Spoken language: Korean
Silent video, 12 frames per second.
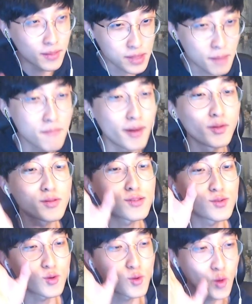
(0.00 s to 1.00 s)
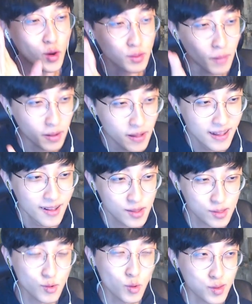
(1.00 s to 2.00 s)
3만원 쓰고 거기서 막
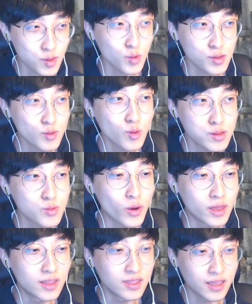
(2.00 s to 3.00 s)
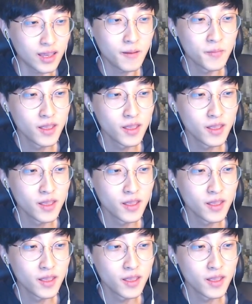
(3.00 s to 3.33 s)
쓰고 쓰고 쓰고 쓰고 했는데